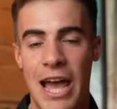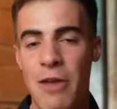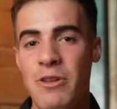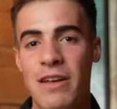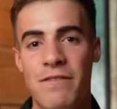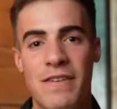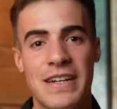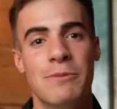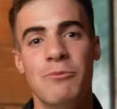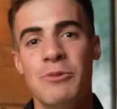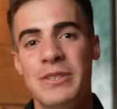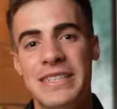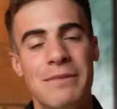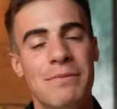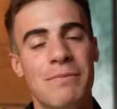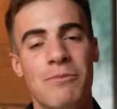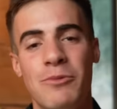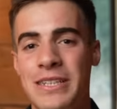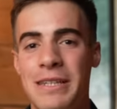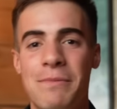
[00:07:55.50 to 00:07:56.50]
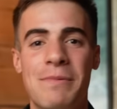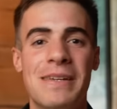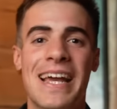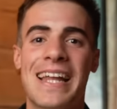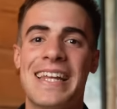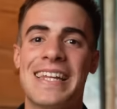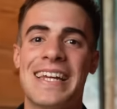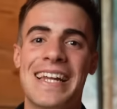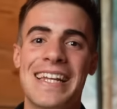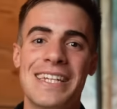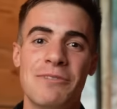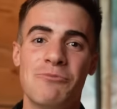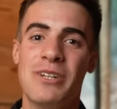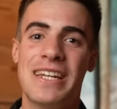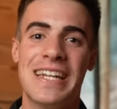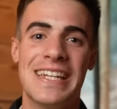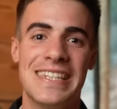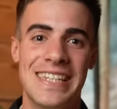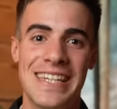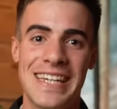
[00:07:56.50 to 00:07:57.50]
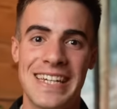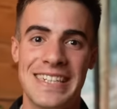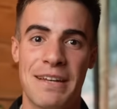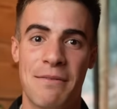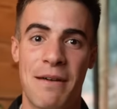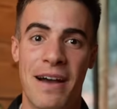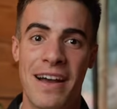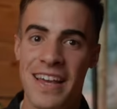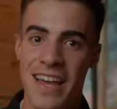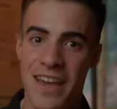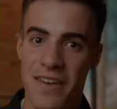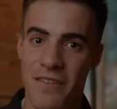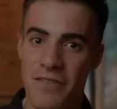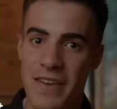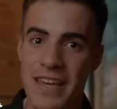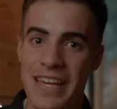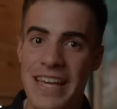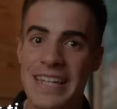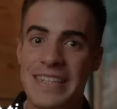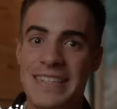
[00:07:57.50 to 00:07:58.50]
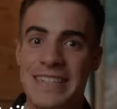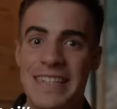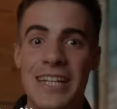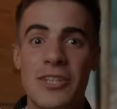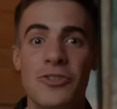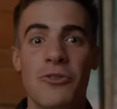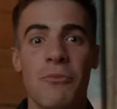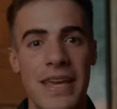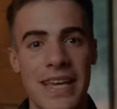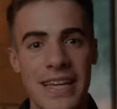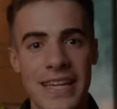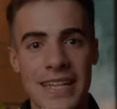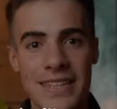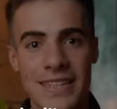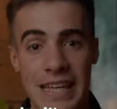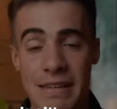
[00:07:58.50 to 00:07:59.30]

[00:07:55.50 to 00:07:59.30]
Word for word: Hay una frase muy, típica en inglés, muy cliché, que se llama fake it till you make it.